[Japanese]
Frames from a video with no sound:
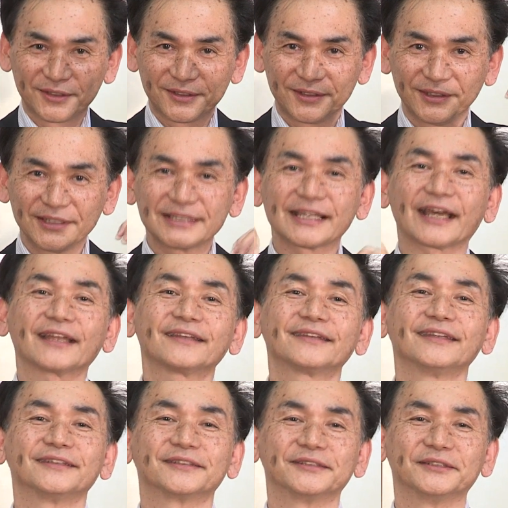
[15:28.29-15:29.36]
くり下がっ
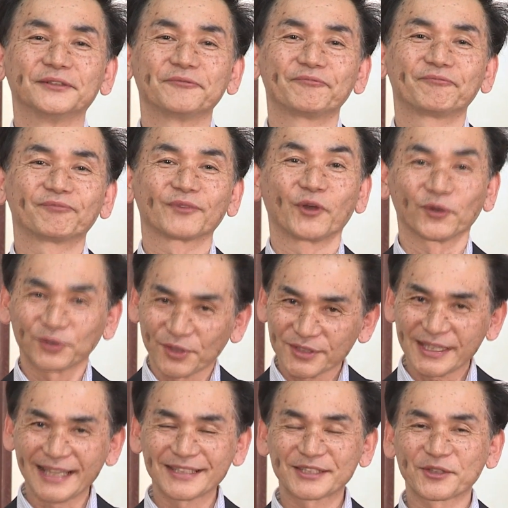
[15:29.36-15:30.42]
ていくお父
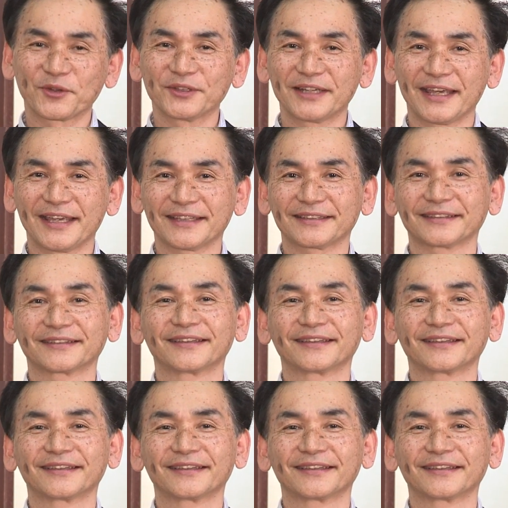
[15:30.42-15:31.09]
さんすごいね